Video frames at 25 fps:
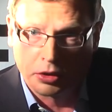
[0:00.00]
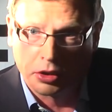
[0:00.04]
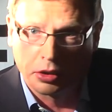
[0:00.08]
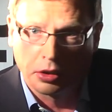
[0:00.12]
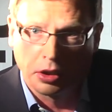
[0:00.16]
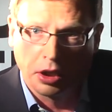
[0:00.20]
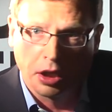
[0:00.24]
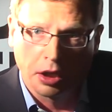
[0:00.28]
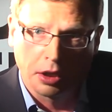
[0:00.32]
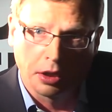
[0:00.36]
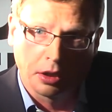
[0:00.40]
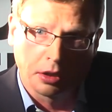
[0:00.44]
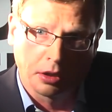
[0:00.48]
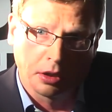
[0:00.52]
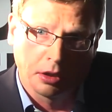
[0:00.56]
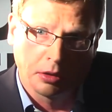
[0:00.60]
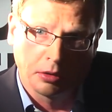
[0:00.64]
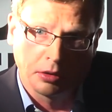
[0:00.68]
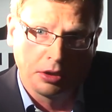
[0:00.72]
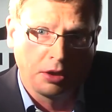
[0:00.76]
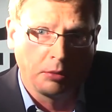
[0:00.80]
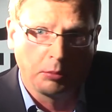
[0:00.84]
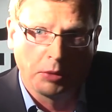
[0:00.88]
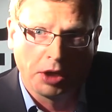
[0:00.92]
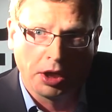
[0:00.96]
желание,
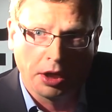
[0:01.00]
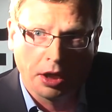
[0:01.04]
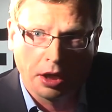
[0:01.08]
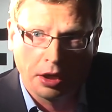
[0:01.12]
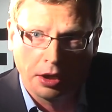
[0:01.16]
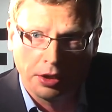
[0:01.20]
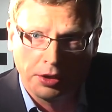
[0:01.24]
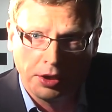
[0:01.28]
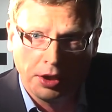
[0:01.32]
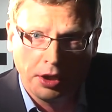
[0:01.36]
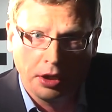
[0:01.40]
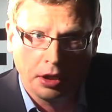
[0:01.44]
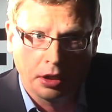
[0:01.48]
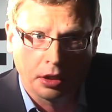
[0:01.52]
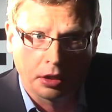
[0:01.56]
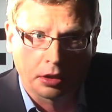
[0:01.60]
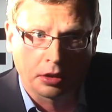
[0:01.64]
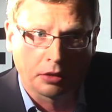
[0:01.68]
да, не моя идея,